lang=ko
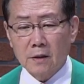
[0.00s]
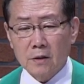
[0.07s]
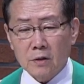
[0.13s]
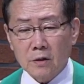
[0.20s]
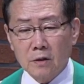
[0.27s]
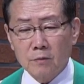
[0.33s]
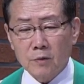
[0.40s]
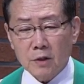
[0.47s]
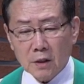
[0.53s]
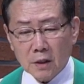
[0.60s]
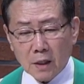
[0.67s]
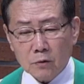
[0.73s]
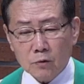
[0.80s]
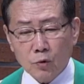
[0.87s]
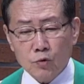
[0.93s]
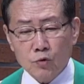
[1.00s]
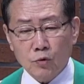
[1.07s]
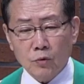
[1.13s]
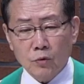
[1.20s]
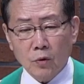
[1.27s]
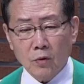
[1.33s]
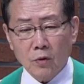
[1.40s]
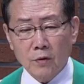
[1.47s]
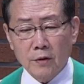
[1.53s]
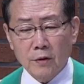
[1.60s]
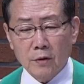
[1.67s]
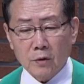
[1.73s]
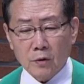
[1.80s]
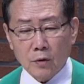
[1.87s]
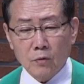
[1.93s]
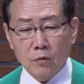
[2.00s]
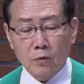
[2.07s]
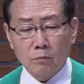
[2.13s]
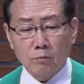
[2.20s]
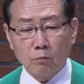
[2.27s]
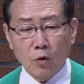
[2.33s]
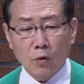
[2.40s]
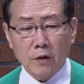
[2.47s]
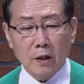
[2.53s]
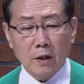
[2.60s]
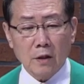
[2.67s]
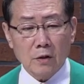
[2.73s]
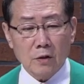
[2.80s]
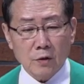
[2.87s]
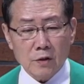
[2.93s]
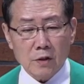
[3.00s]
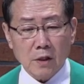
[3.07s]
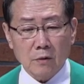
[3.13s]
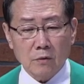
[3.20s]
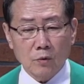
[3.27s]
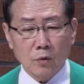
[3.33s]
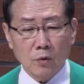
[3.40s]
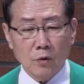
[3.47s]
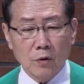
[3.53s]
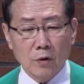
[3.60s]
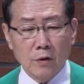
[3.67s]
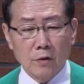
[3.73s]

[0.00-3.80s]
지금 신학도 죽고 결국 목회 현장도